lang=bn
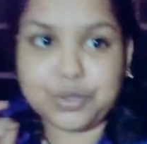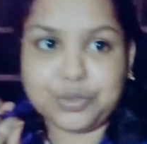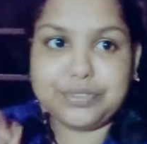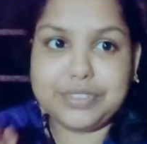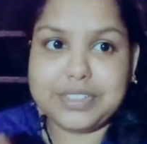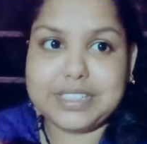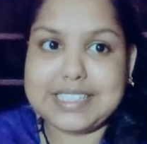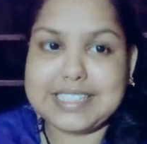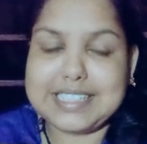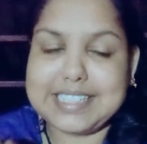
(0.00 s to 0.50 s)
তো
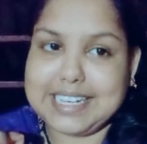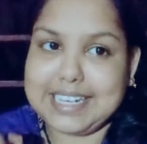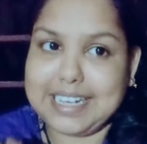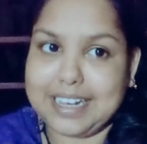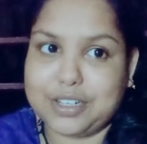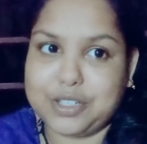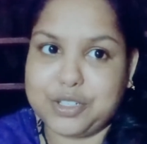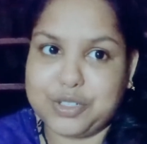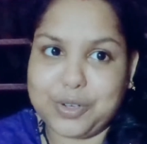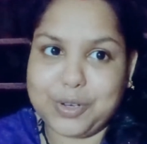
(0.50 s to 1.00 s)
ফ্রেন্ডস সেই
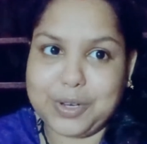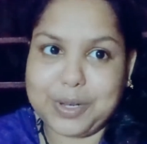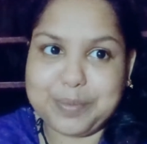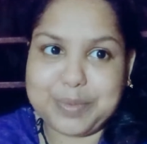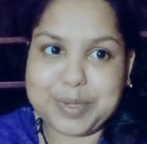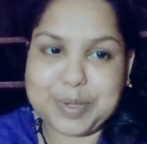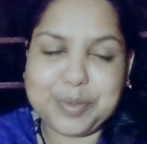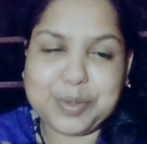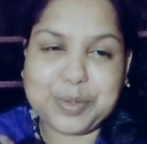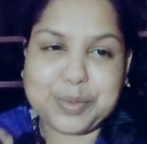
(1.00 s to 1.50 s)

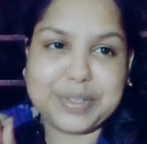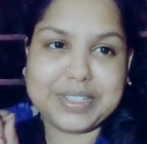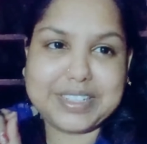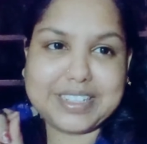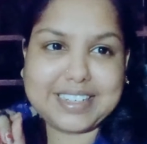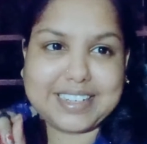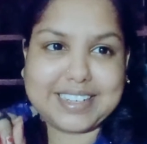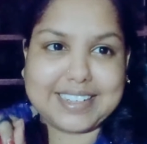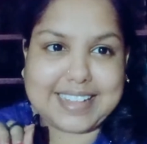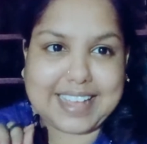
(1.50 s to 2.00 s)
কার্যকলাপটা আমি
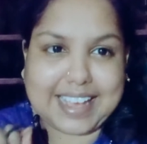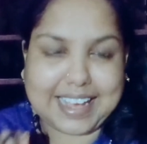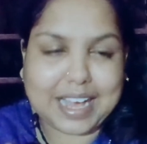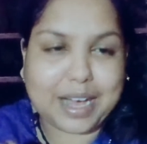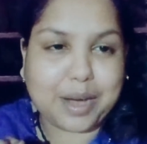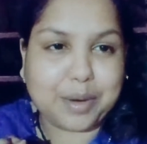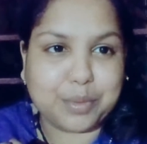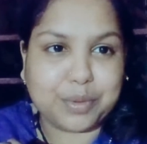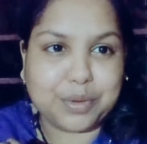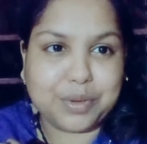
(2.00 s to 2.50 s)
তোমাদেরকে
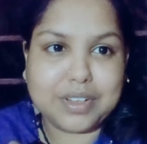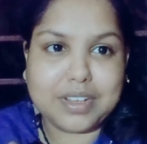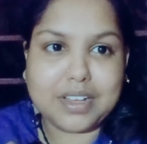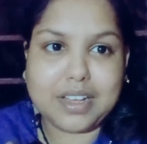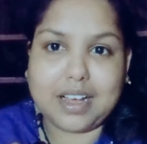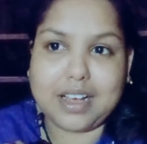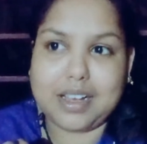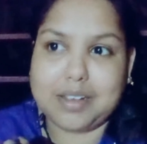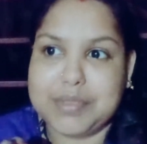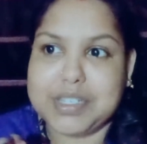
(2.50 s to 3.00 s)
দেখাবো
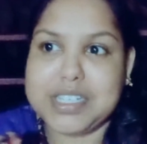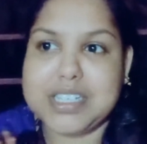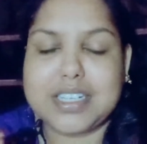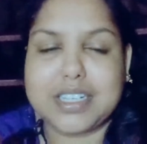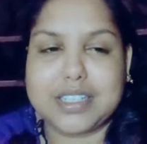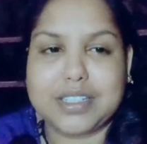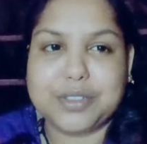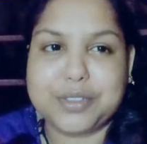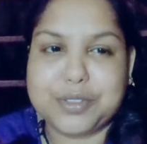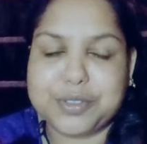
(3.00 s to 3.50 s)
আমি
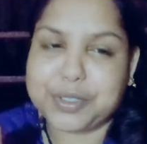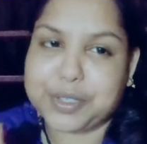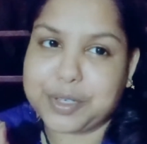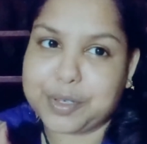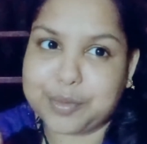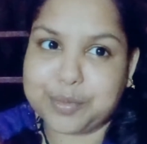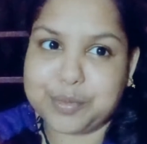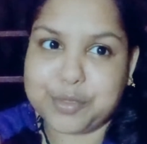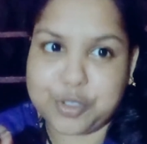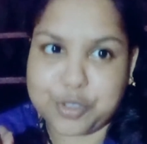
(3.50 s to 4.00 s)
সাধারণত
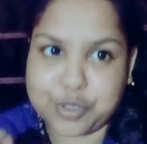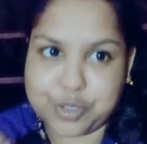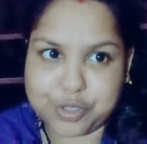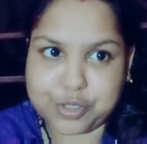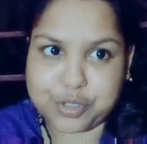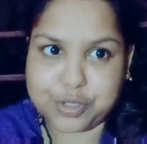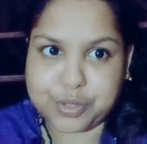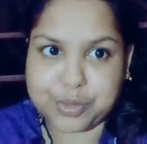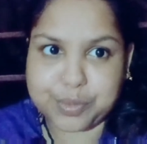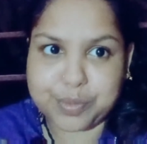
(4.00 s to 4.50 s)
এরকম ছোট
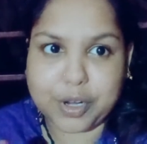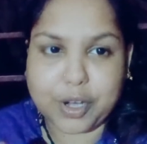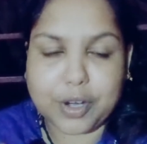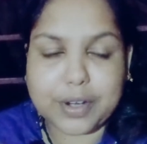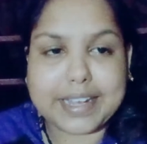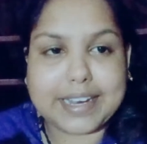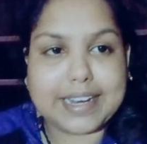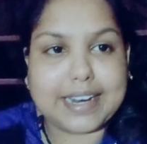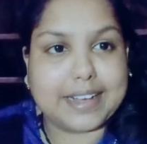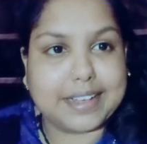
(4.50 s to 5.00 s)
ছোট
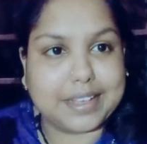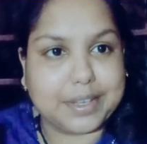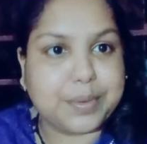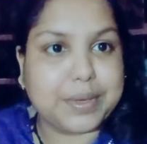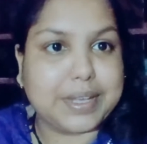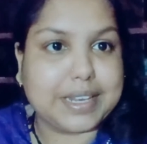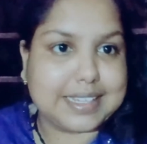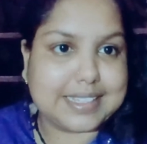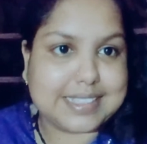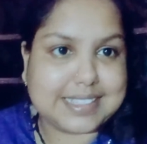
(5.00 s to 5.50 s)
ব্লগ এর আগেও
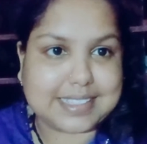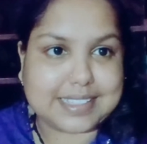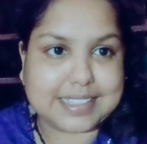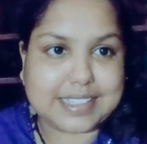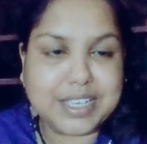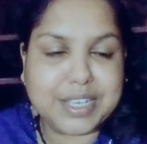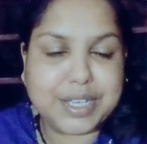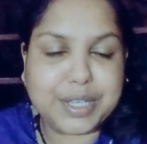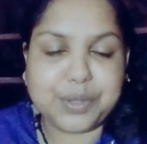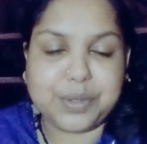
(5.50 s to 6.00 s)
এনেছি
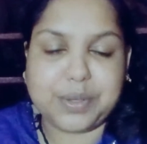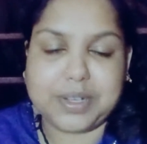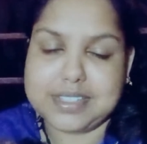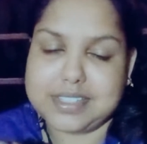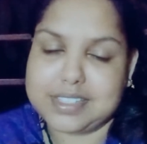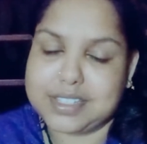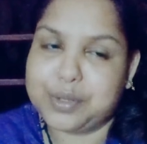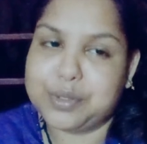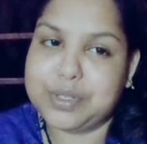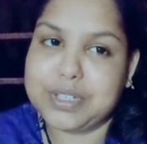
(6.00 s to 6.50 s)
তো
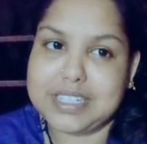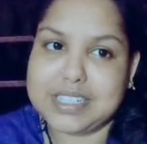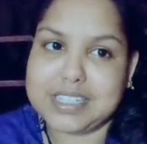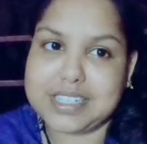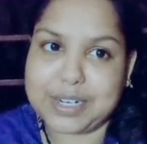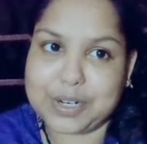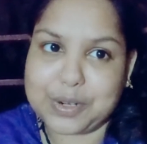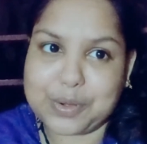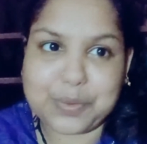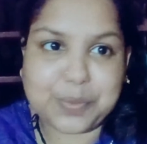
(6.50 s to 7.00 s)
আজকেও ঠিক
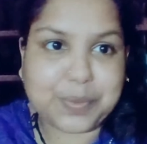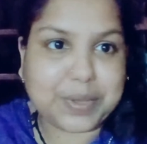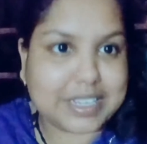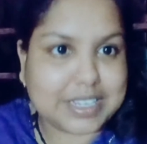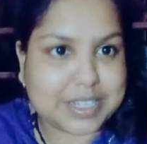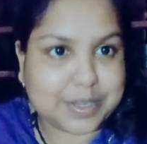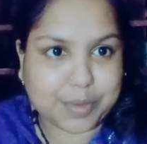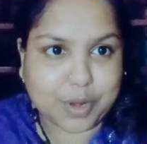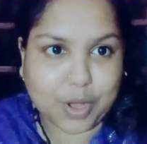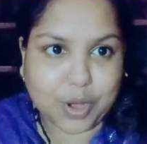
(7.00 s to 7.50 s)
সেরকমই
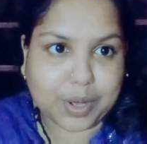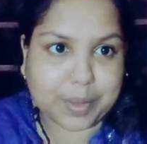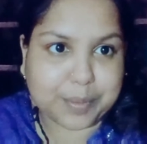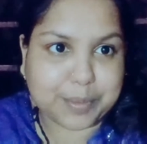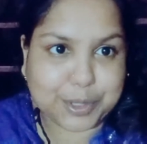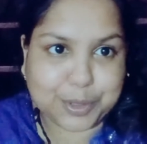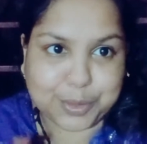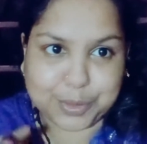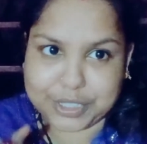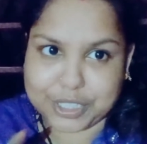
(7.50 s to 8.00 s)
একটি ব্লগ
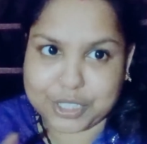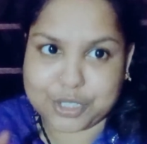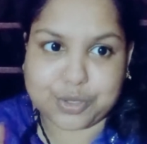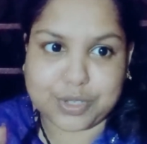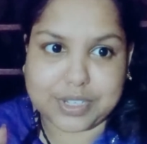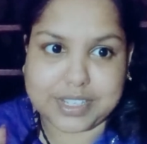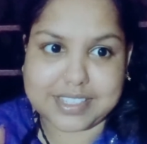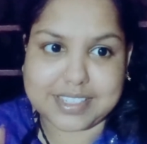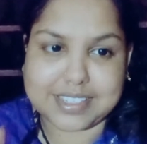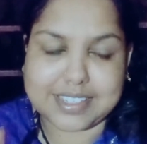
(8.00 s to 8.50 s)
আমি করতে
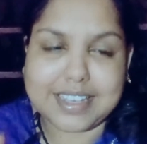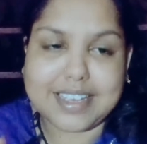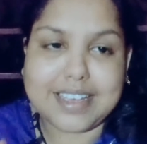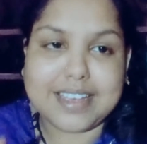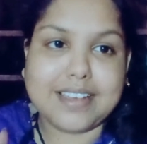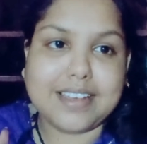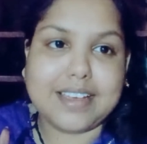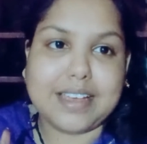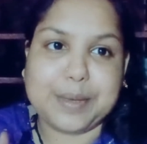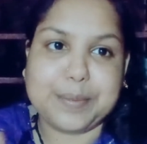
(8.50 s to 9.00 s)
চলেছি
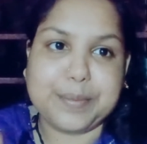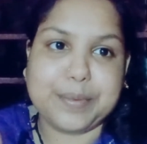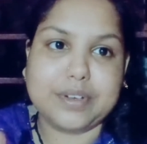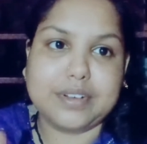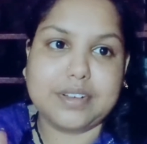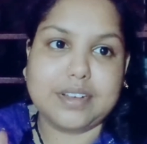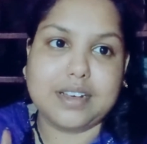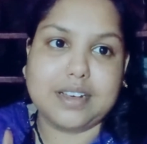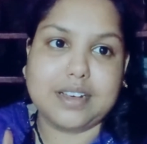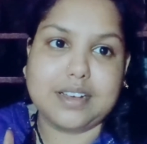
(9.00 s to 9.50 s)
এবং
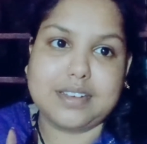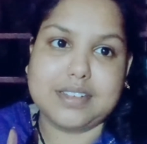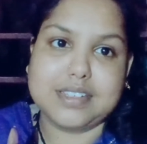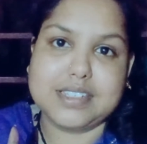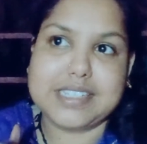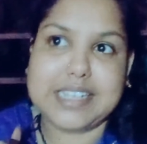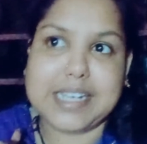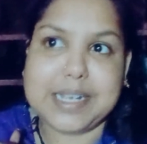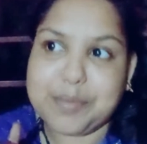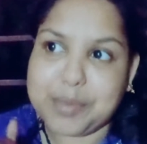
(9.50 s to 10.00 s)

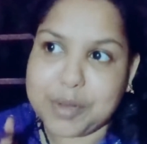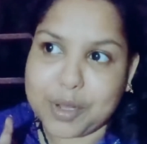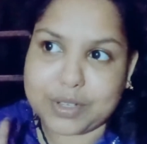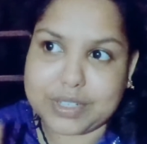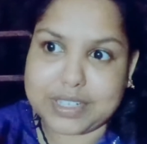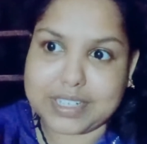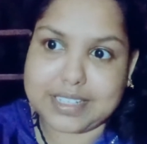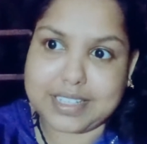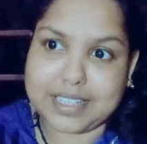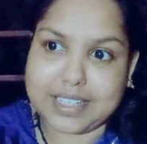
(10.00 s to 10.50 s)
সেই
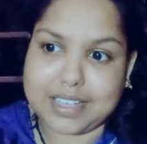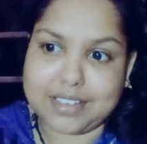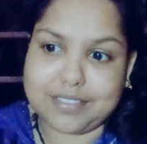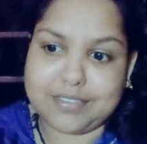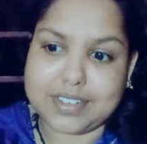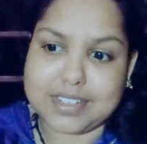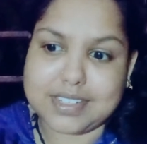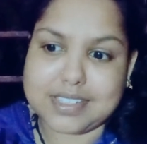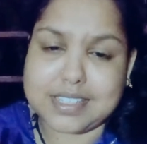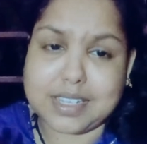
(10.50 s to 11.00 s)
ব্লগটা দেখে
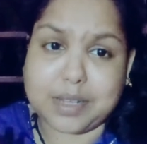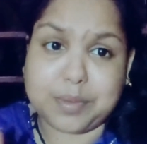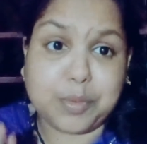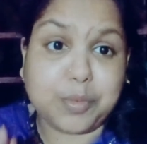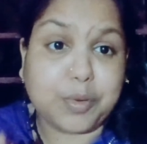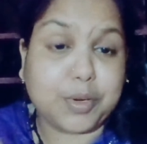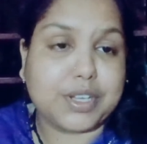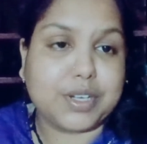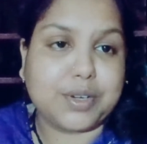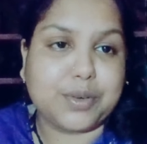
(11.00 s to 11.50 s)
ফ্রেন্ডস আমি
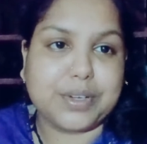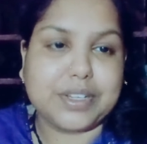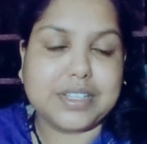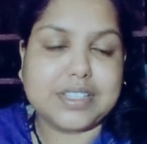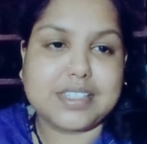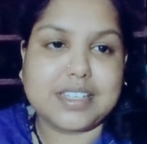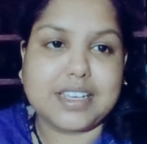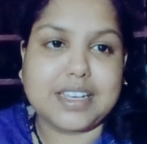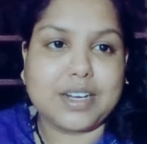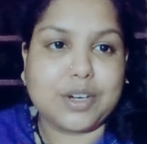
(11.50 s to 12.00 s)
মনে করি
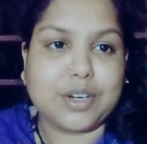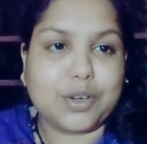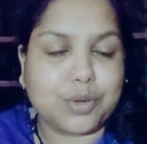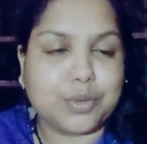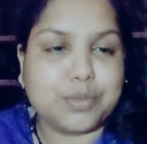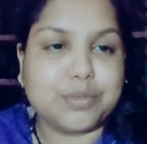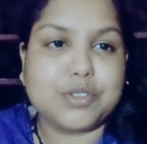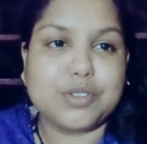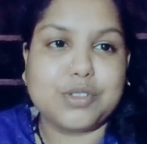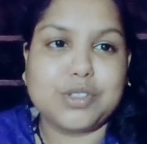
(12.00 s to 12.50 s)
যে
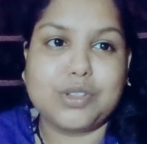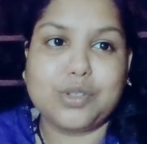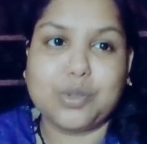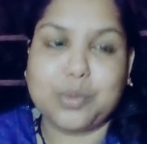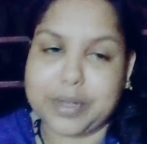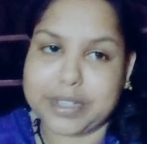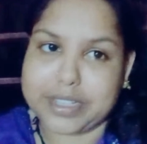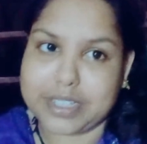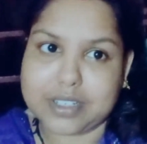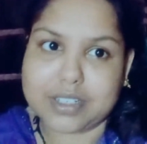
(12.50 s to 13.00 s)
এরকম যদি
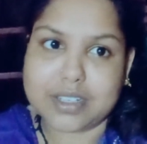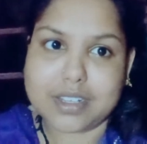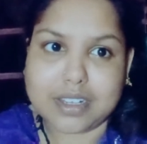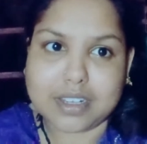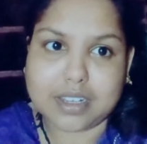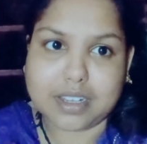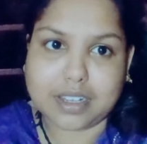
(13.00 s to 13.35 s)
তোমাদের